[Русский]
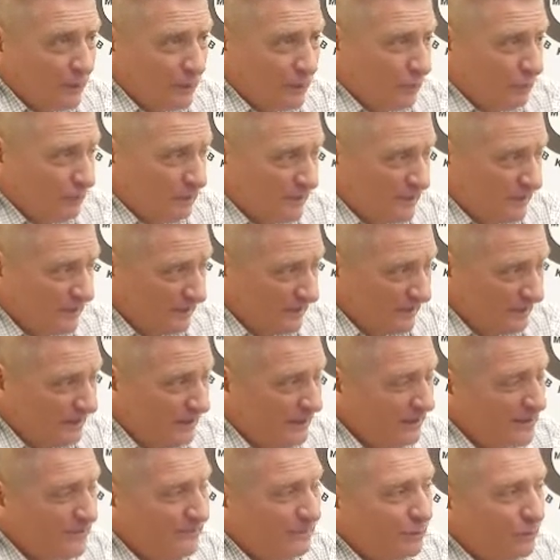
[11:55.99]
чтобы, знаете,
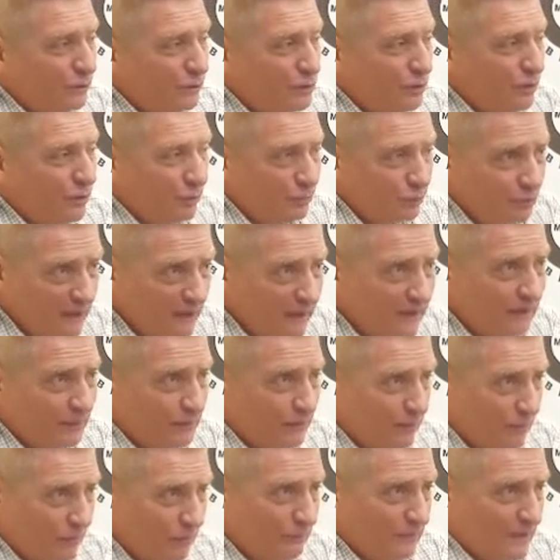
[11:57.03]
несведущих людей,
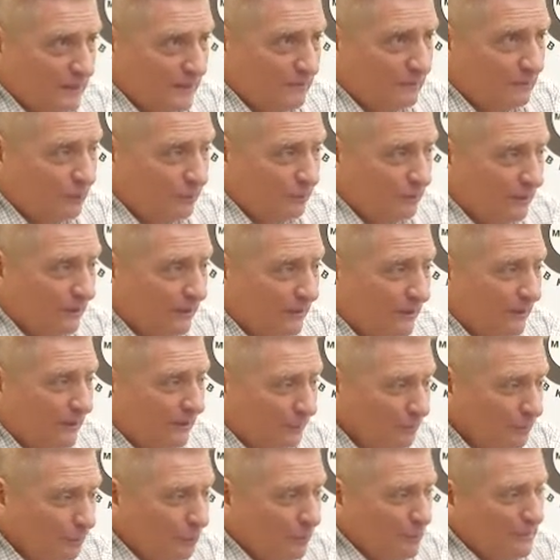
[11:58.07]
которых у нас много,
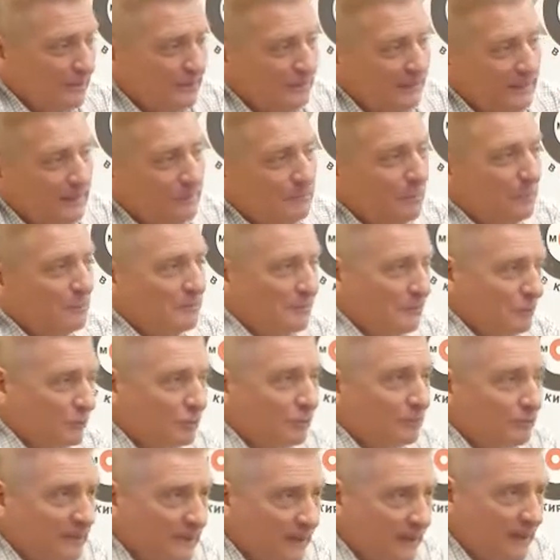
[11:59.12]
ну просто таким образом,
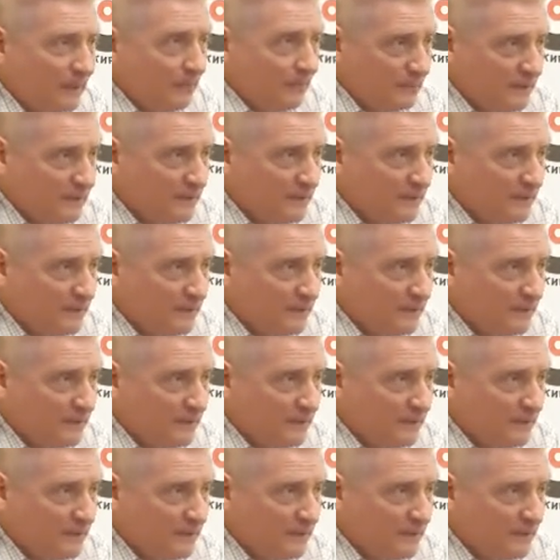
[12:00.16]
что мы якобы